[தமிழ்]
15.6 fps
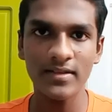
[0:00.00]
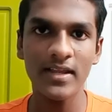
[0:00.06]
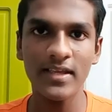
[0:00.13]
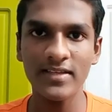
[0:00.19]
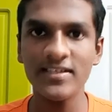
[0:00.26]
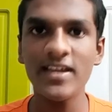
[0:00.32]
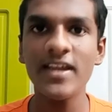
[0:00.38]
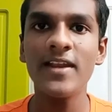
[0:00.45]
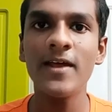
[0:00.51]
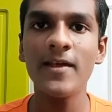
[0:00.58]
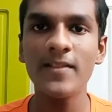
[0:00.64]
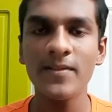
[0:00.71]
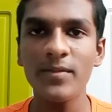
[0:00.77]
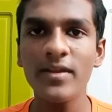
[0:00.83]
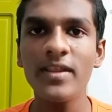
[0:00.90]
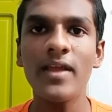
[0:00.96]
லைக் சைனா
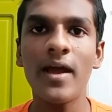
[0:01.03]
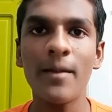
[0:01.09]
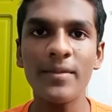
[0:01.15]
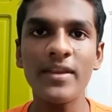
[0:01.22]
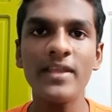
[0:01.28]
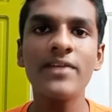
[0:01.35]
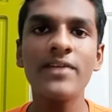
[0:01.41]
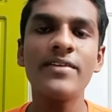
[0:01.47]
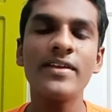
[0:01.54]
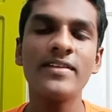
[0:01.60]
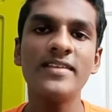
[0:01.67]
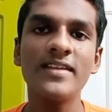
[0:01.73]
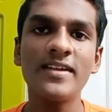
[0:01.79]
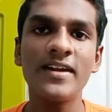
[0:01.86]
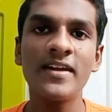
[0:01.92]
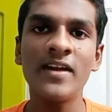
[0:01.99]
அந்த மாதிரி அமெரிக்காவை
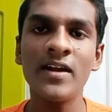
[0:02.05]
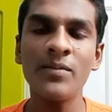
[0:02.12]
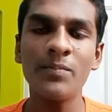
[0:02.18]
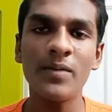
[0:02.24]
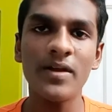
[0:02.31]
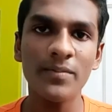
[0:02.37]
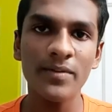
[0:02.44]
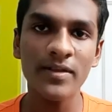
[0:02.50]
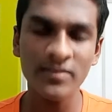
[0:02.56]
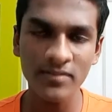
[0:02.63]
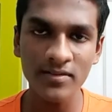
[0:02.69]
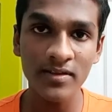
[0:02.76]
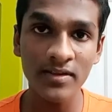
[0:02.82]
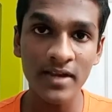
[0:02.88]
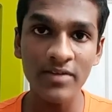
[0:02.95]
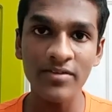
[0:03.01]
எதிர்க்கிற நாடு பல பேர்
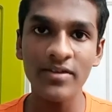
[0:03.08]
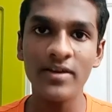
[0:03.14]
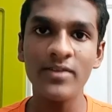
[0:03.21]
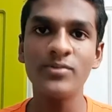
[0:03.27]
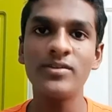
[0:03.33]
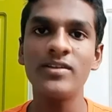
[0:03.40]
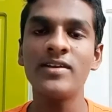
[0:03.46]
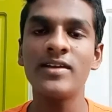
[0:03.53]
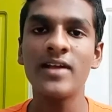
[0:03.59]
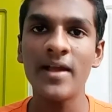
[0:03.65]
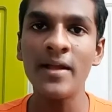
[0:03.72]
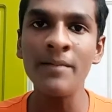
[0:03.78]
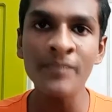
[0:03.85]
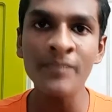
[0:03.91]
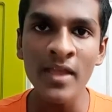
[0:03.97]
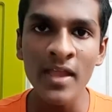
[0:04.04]
கழுவி கழிவு ஊற்றிட்டு இருக்காங்க
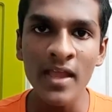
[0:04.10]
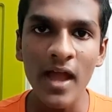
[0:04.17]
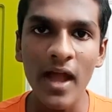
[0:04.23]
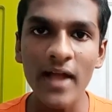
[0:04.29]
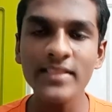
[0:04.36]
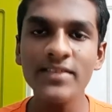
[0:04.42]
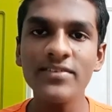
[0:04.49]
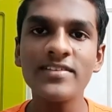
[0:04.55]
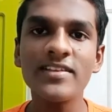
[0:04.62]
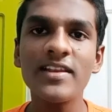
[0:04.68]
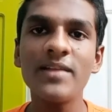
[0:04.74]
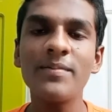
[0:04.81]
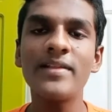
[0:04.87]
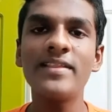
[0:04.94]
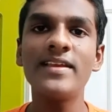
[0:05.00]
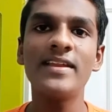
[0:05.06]
அந்த
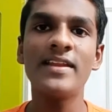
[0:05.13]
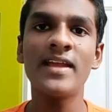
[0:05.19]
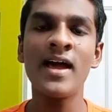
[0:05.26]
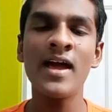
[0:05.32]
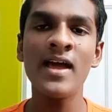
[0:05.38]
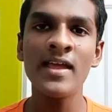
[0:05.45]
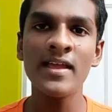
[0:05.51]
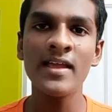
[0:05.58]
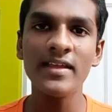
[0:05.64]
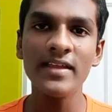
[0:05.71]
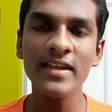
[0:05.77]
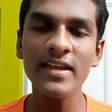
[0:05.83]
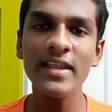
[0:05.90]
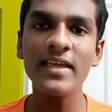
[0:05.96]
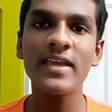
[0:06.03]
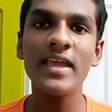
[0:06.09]
விஷயத்தில் பார்த்தீங்கன்னா
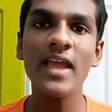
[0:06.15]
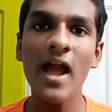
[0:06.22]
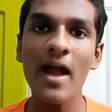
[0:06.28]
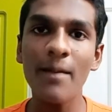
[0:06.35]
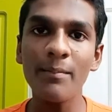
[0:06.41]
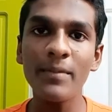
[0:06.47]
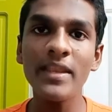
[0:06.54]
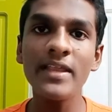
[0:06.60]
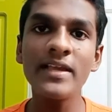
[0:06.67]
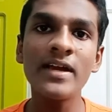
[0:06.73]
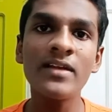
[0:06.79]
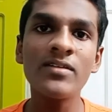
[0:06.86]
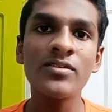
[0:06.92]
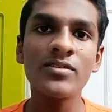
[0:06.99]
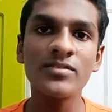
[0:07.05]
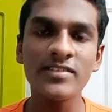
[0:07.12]
இன்னைக்கு
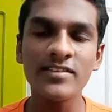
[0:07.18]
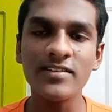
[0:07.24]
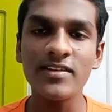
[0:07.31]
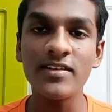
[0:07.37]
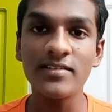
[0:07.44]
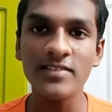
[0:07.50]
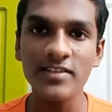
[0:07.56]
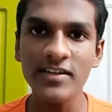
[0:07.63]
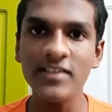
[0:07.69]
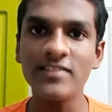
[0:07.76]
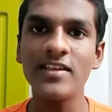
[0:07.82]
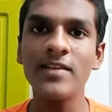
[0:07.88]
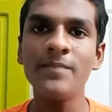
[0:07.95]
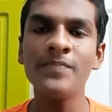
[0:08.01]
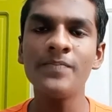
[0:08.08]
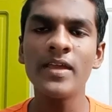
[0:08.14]
அமெரிக்காவோட
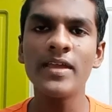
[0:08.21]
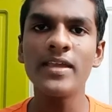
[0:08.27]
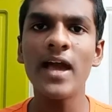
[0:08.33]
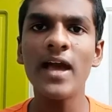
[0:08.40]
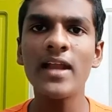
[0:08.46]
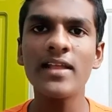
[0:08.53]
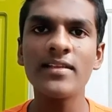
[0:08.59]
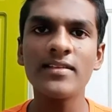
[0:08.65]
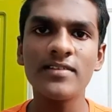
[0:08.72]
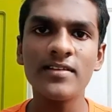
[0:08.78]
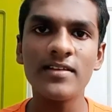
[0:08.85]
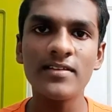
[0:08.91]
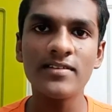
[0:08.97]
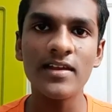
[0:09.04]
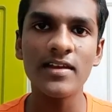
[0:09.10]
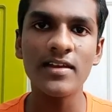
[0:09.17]
சிட்டிசன் யார் அந்த
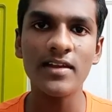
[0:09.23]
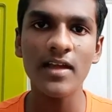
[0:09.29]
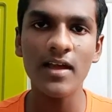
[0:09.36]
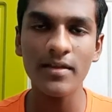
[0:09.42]
சிட்டிசன்